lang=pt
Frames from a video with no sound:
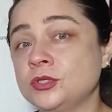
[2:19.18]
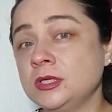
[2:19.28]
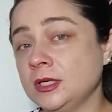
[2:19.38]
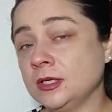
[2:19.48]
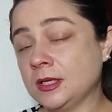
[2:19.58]

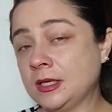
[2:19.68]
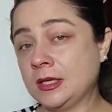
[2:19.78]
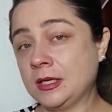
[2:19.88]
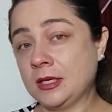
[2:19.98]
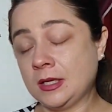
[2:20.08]
onde
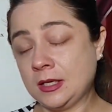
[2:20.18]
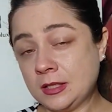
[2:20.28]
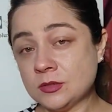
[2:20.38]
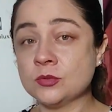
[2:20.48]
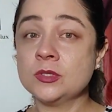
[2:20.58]
é,
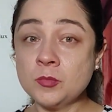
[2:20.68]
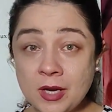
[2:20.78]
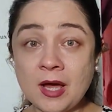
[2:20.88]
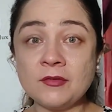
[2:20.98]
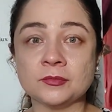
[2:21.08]
eles dois
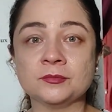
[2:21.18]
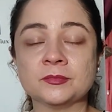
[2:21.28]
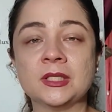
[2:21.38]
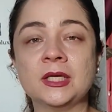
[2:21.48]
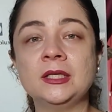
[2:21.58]
moravam,
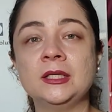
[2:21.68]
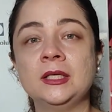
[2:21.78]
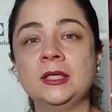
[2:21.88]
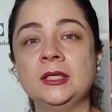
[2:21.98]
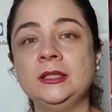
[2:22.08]
né?
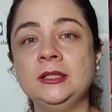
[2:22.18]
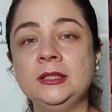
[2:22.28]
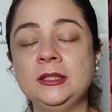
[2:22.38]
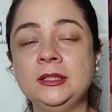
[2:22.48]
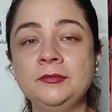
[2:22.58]

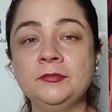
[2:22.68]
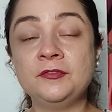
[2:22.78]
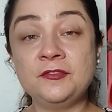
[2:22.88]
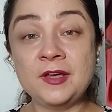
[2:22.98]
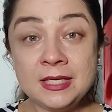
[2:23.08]
E
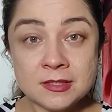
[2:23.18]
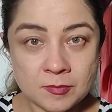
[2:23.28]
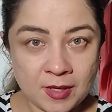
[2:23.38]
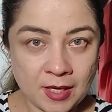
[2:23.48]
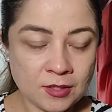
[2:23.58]

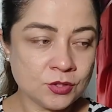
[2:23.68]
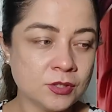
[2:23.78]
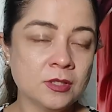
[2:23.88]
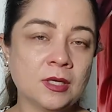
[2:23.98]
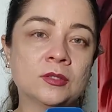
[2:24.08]

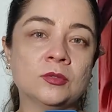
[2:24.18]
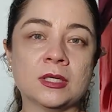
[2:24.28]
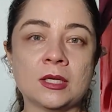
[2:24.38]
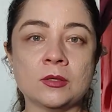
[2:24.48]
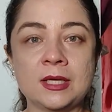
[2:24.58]
felizmente a
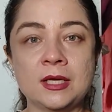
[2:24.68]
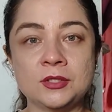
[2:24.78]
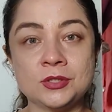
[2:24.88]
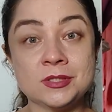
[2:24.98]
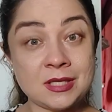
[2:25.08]
dona
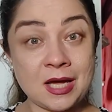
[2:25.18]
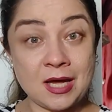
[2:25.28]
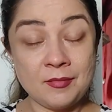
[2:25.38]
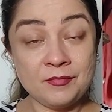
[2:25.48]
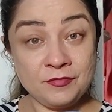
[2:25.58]
Claudete
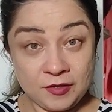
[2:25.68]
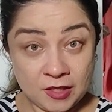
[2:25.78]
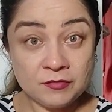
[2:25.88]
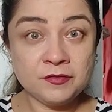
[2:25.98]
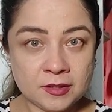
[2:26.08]
está
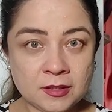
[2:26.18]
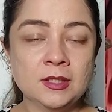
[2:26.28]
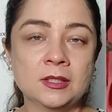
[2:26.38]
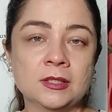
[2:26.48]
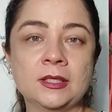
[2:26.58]
viva
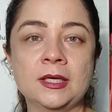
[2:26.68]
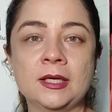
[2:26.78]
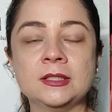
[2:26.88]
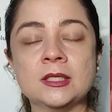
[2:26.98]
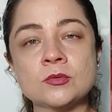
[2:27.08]

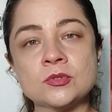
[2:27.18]
né? Não